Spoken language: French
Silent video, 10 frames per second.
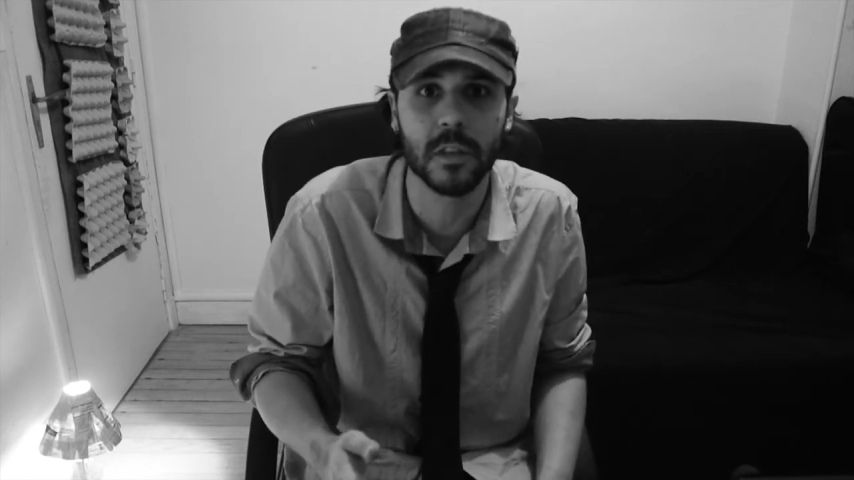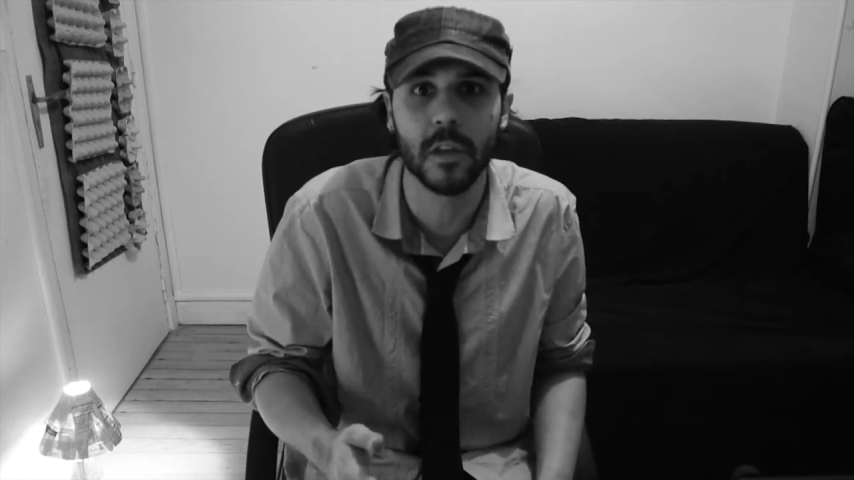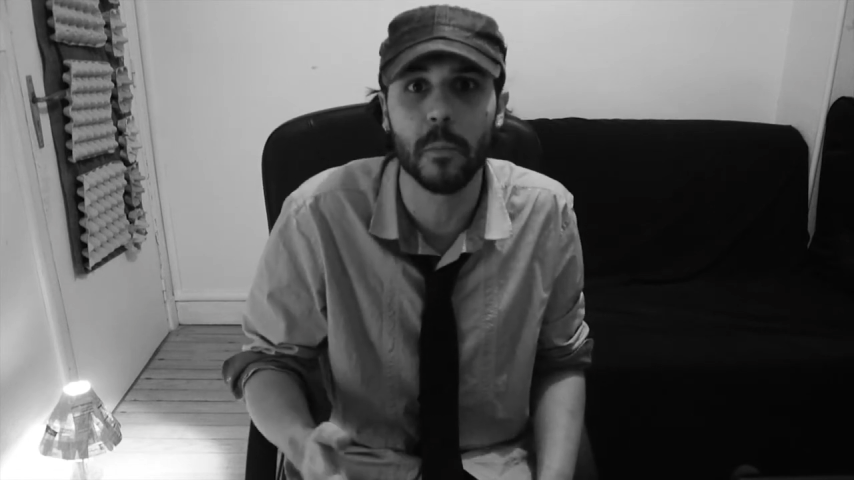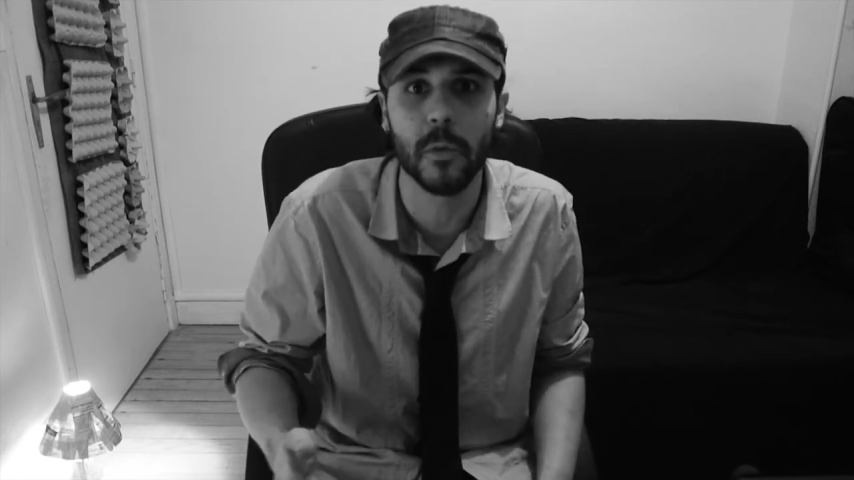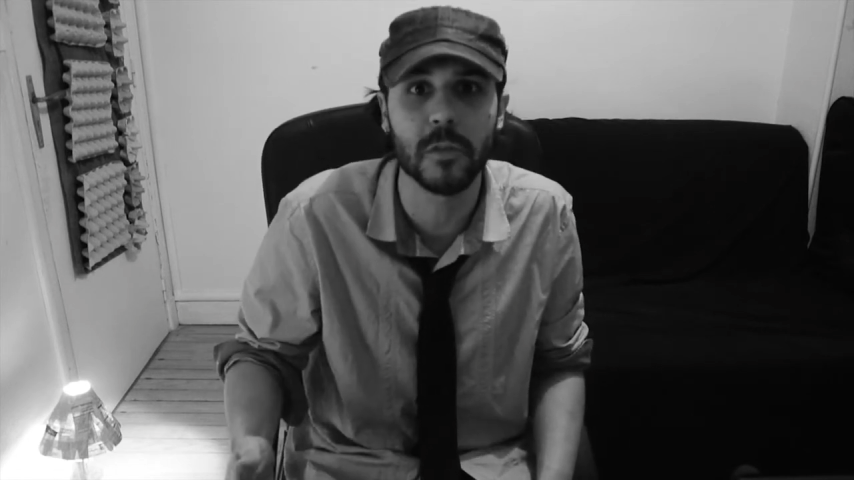et
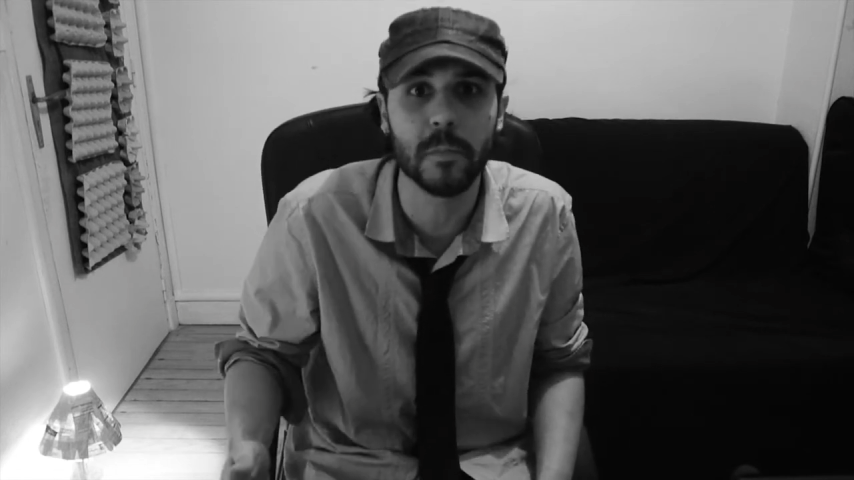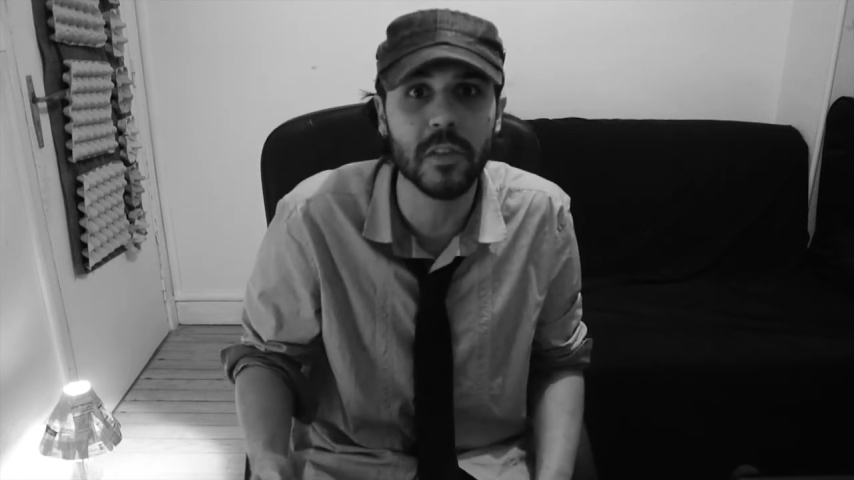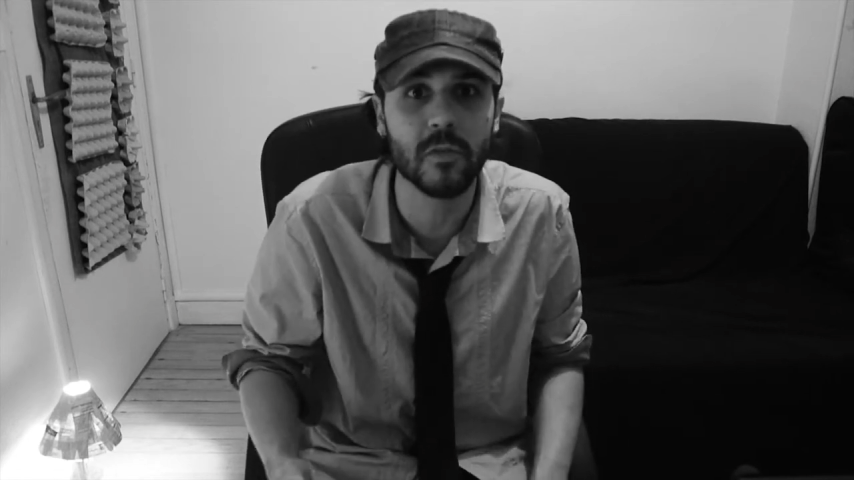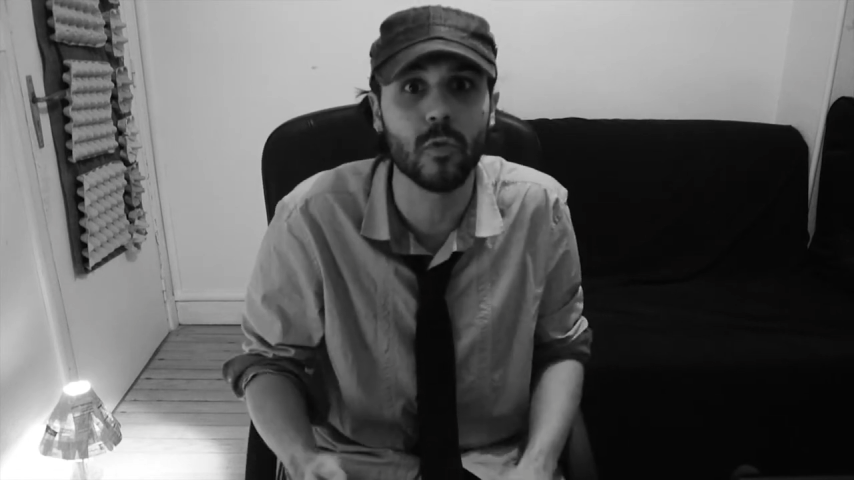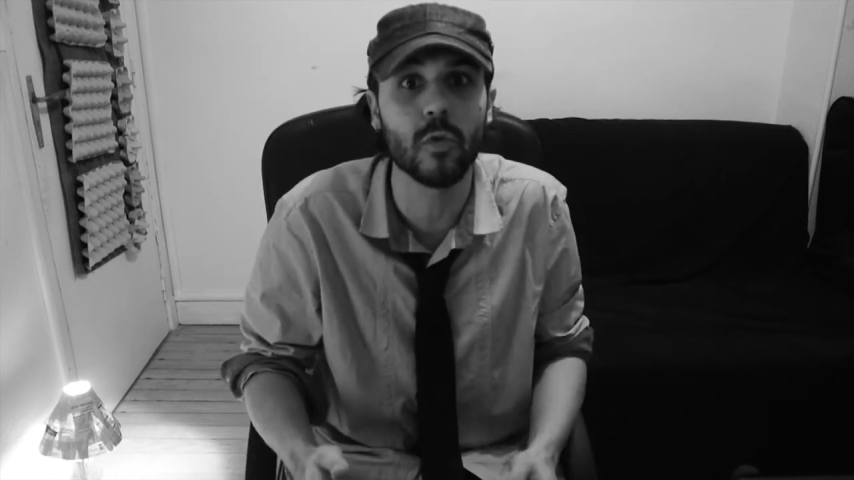open
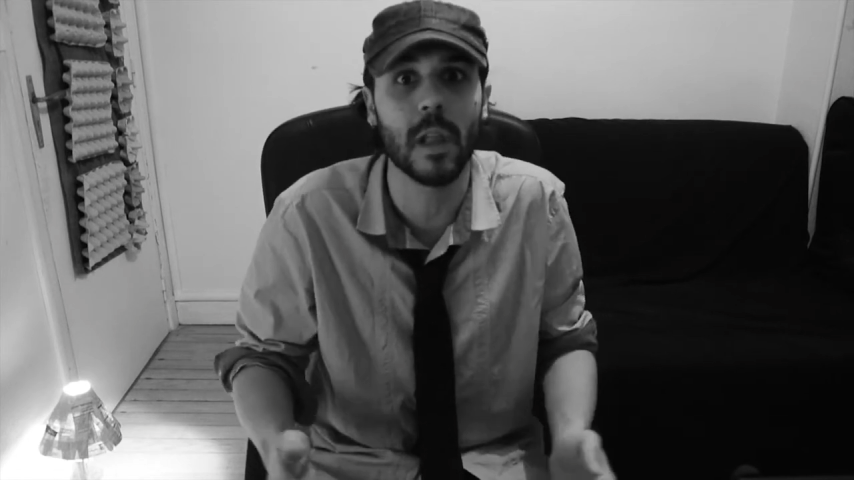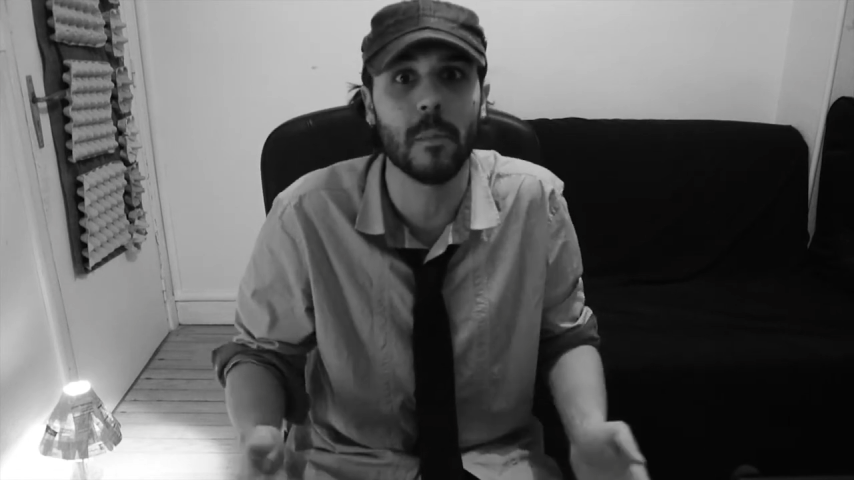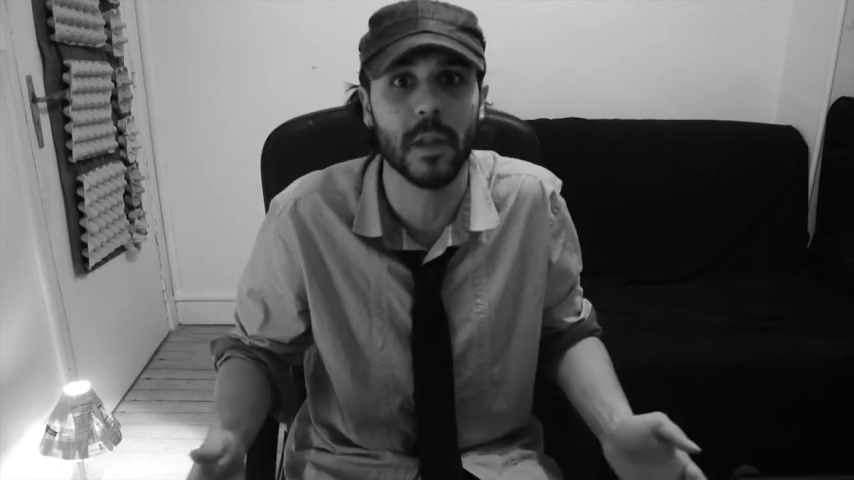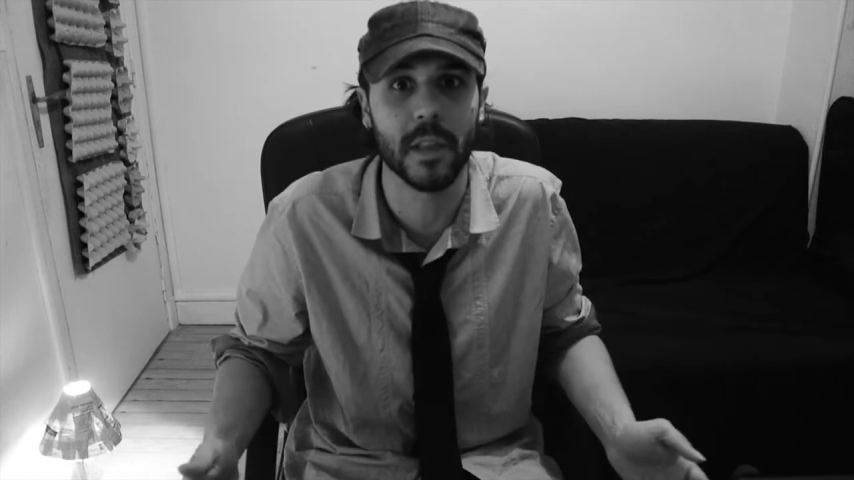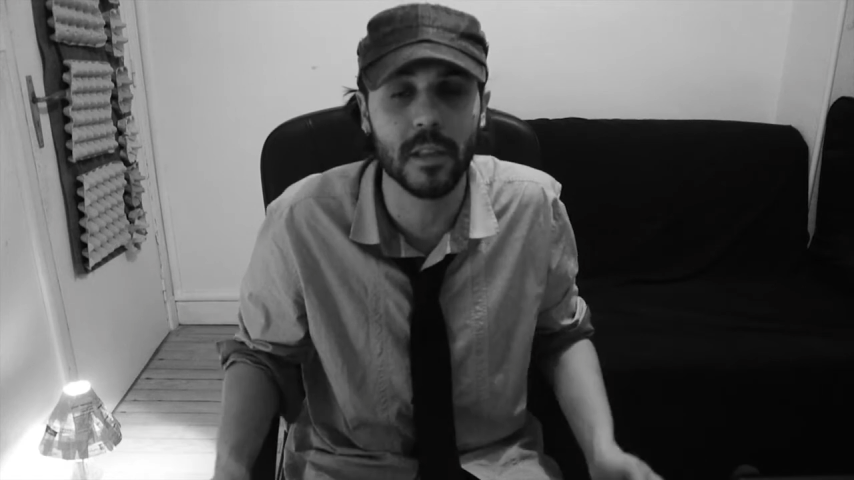space de toute la
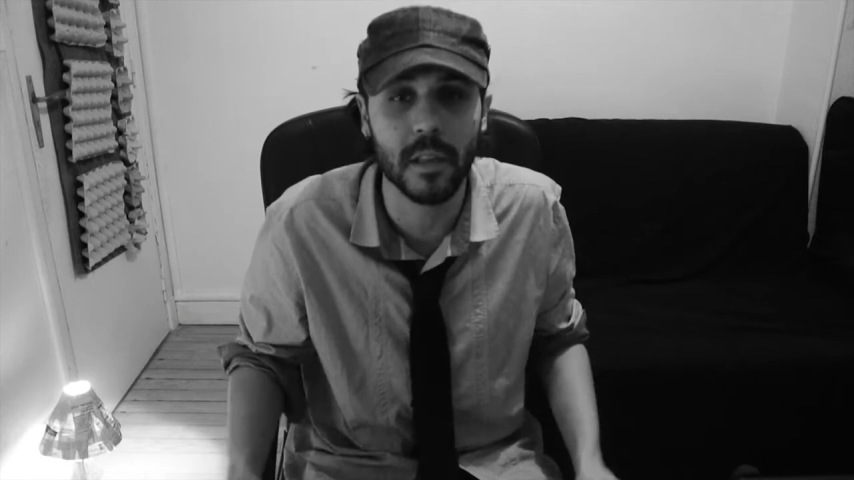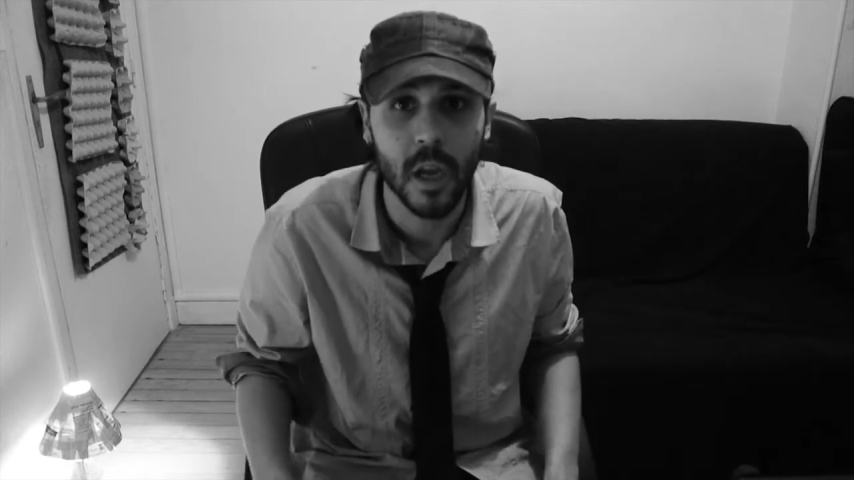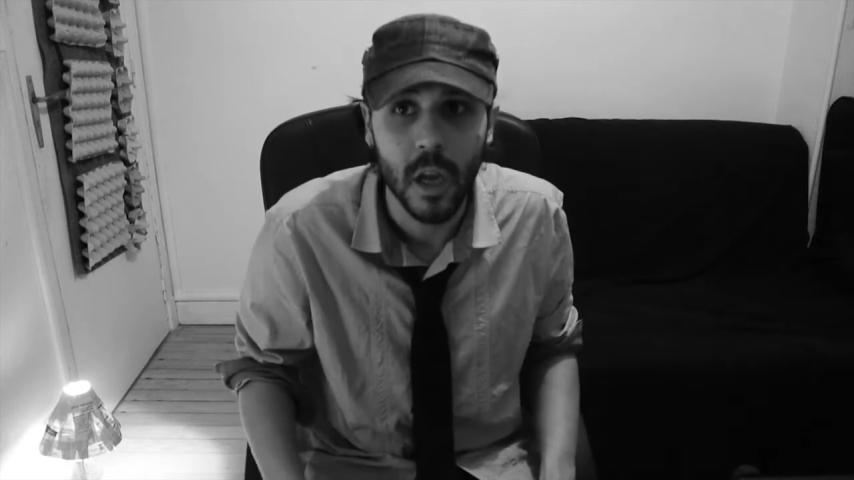planète,